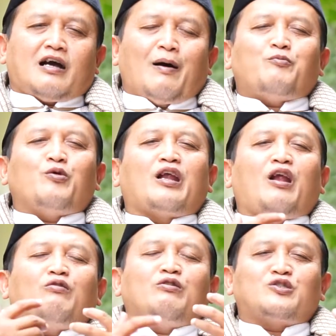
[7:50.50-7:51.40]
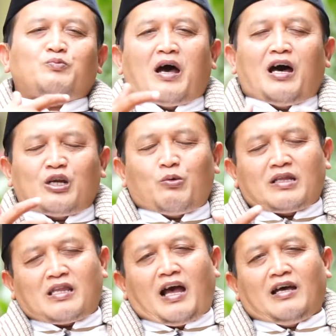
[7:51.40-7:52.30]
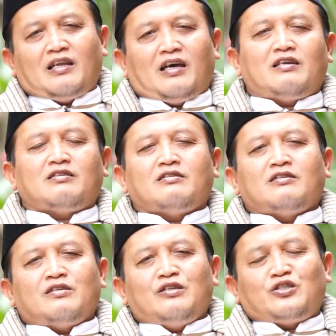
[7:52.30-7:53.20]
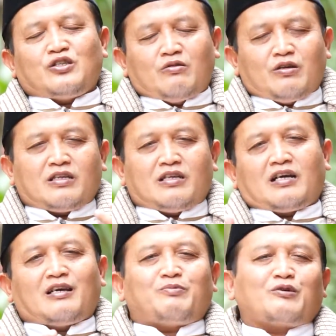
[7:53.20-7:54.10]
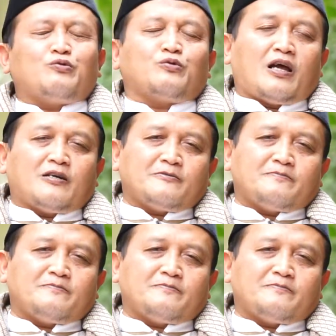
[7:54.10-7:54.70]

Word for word: ampunan Allah Subhanahu wa taala insya Allah tidak akan berkurang.